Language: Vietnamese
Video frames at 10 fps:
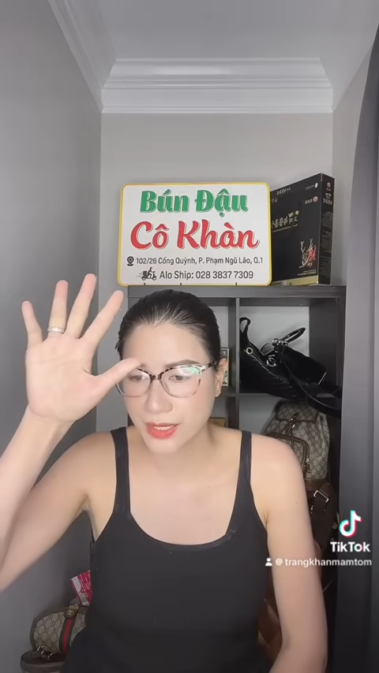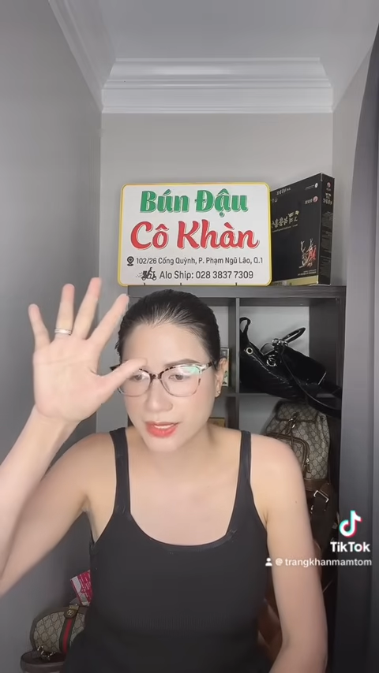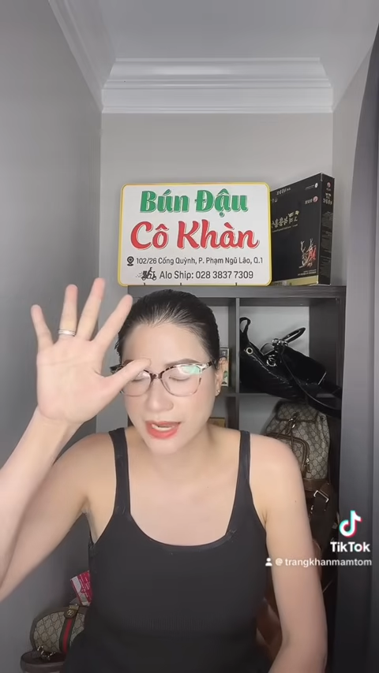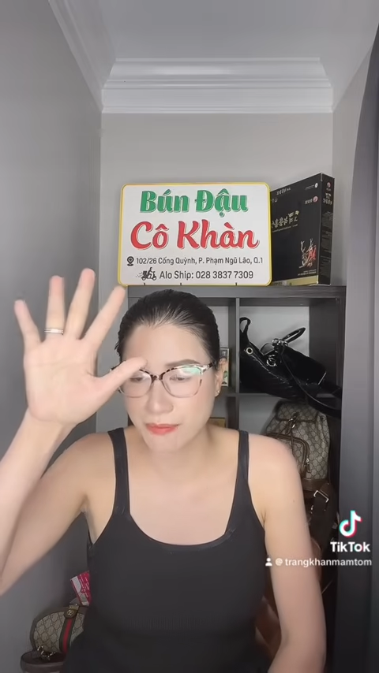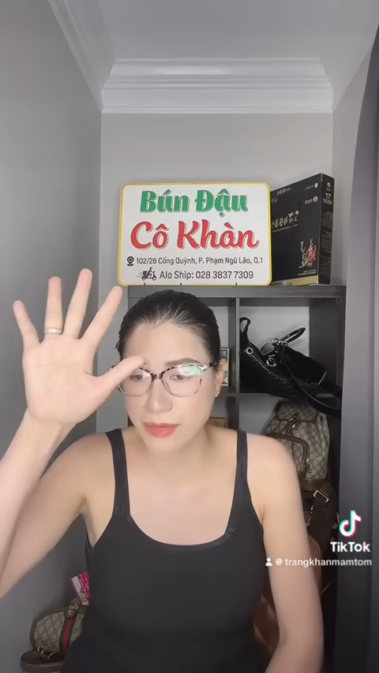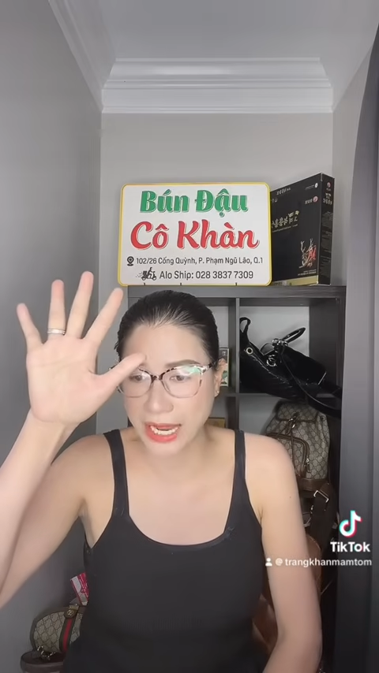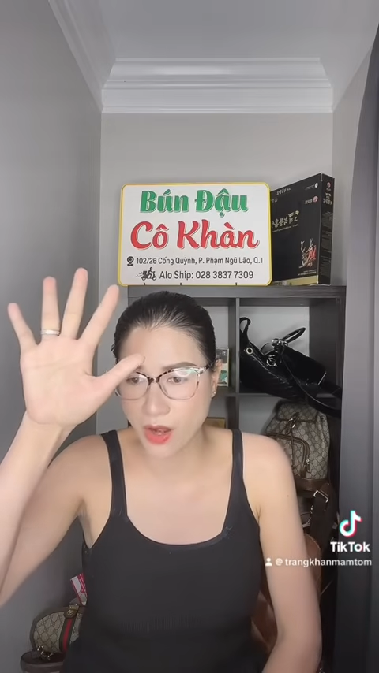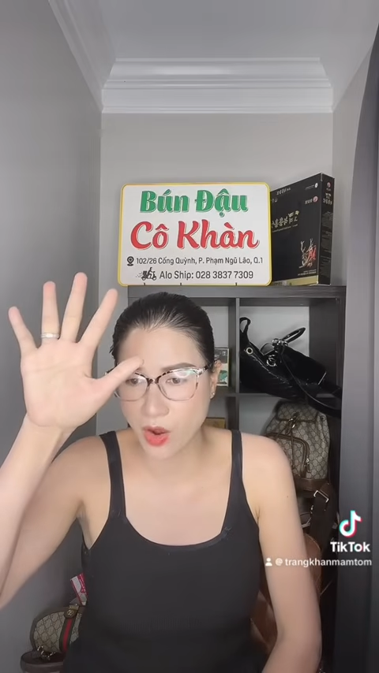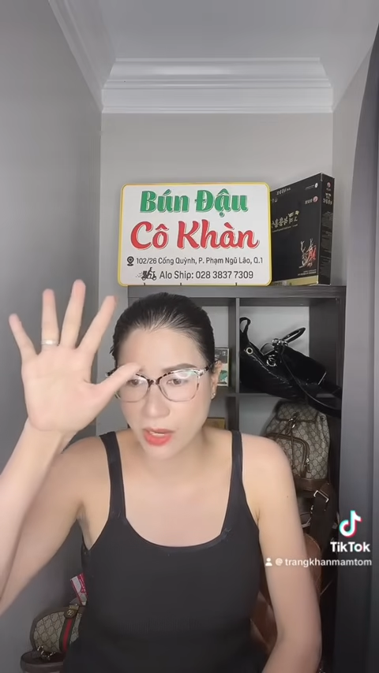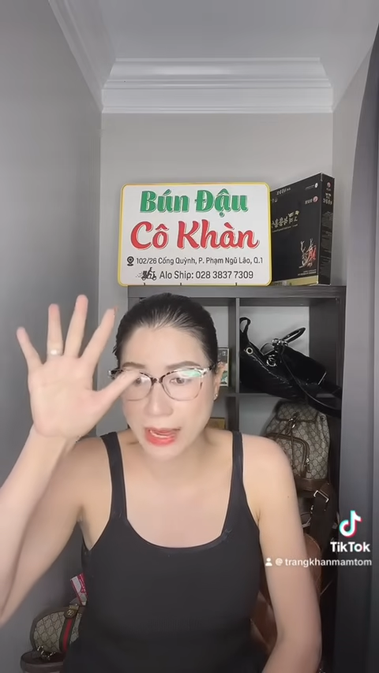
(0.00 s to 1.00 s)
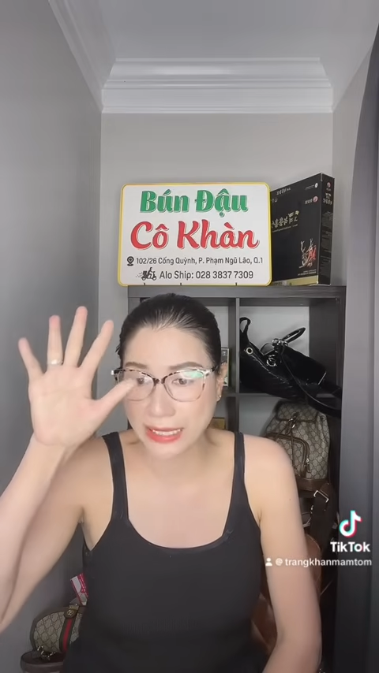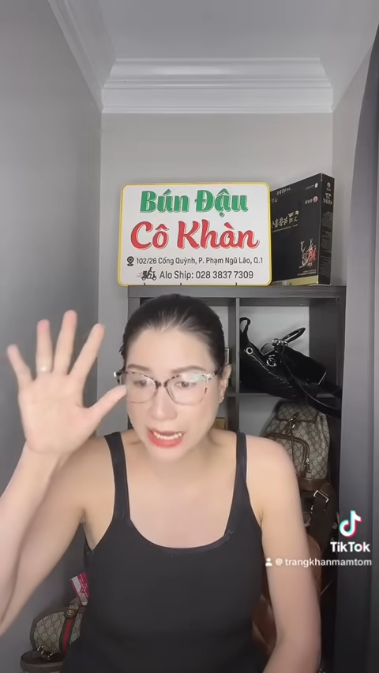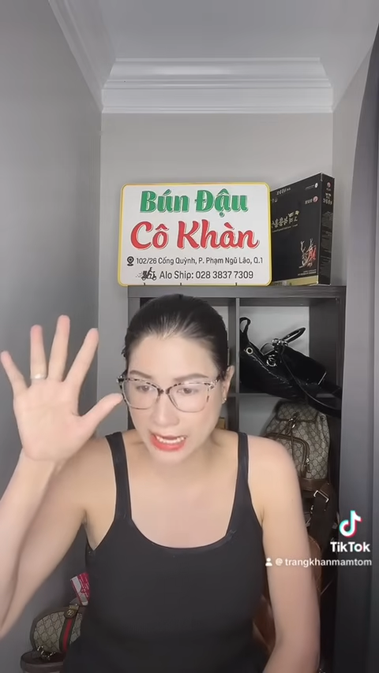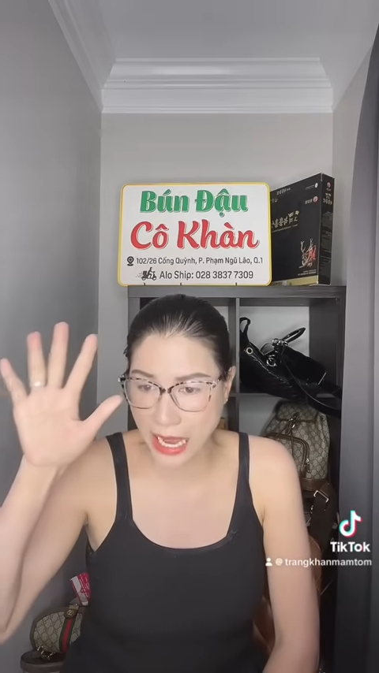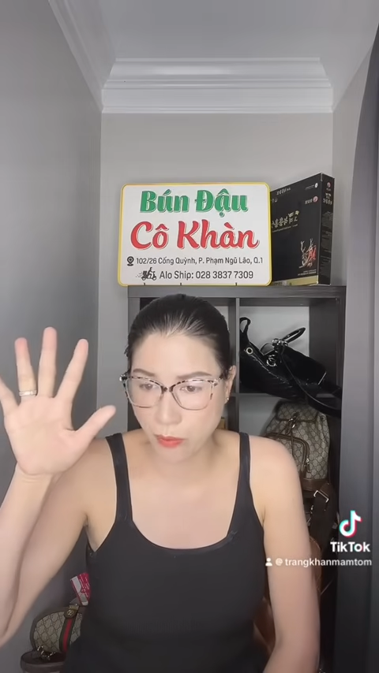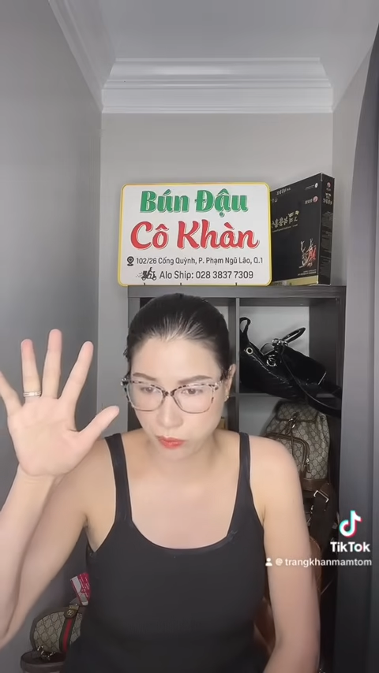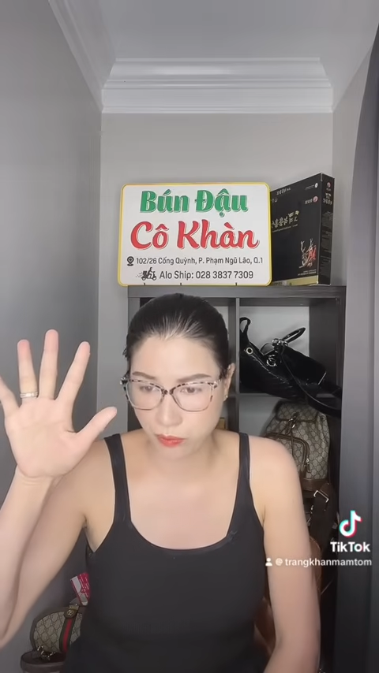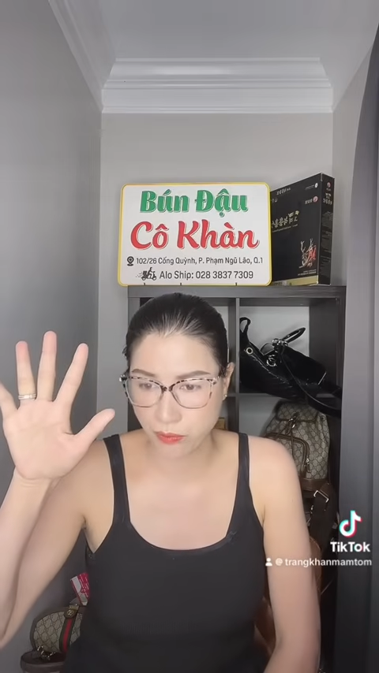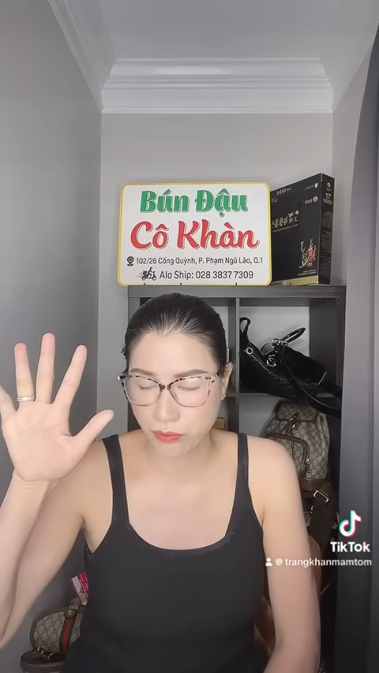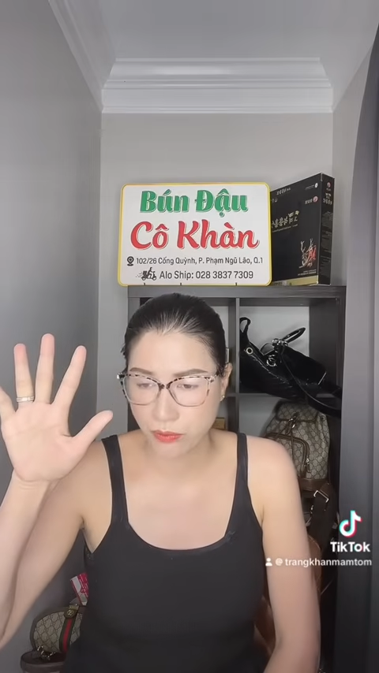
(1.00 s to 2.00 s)
năm cái đó các bạn nên học
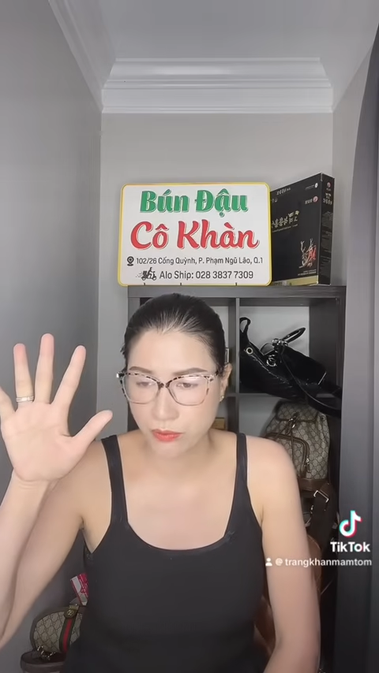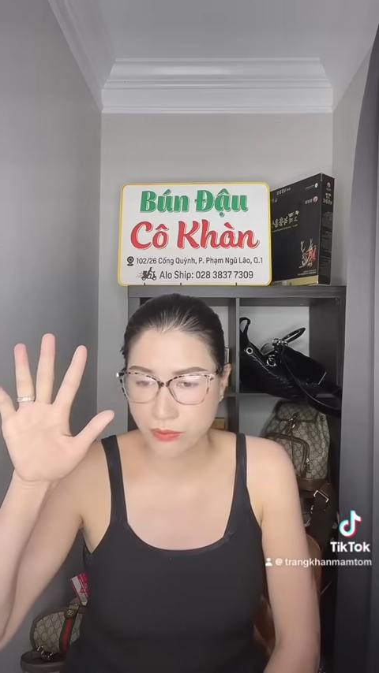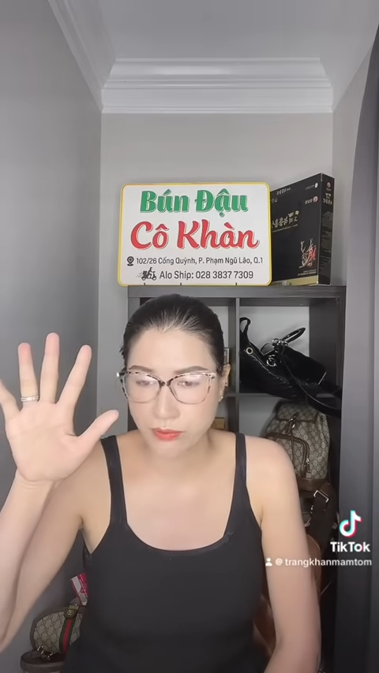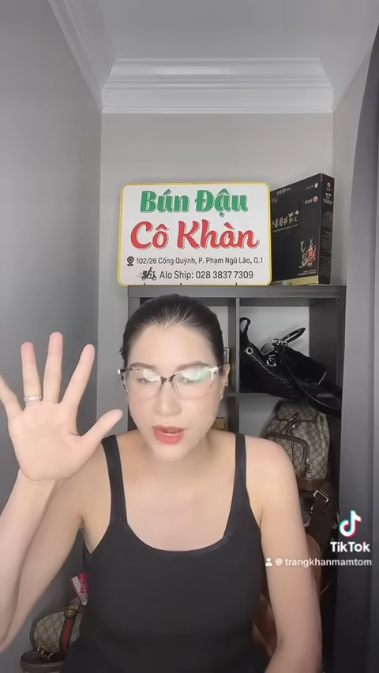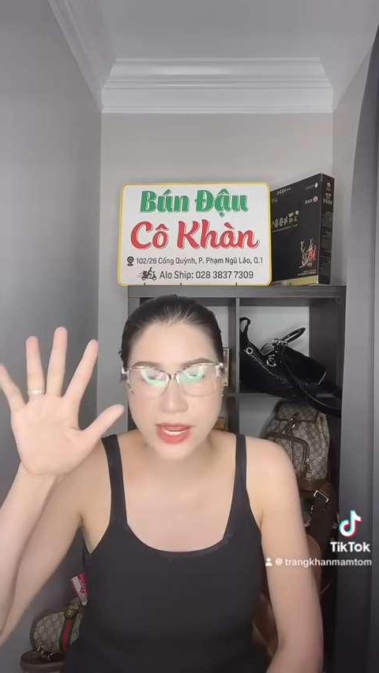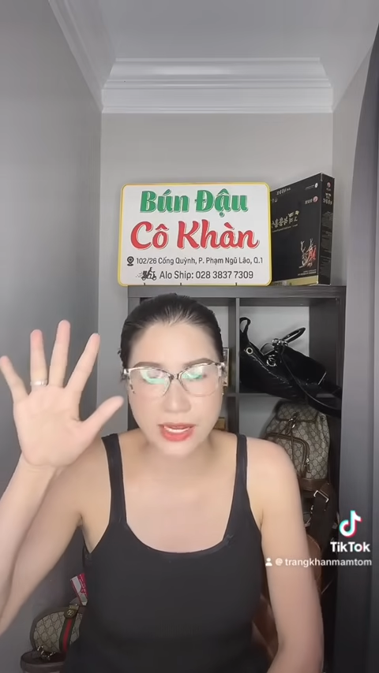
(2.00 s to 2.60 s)
để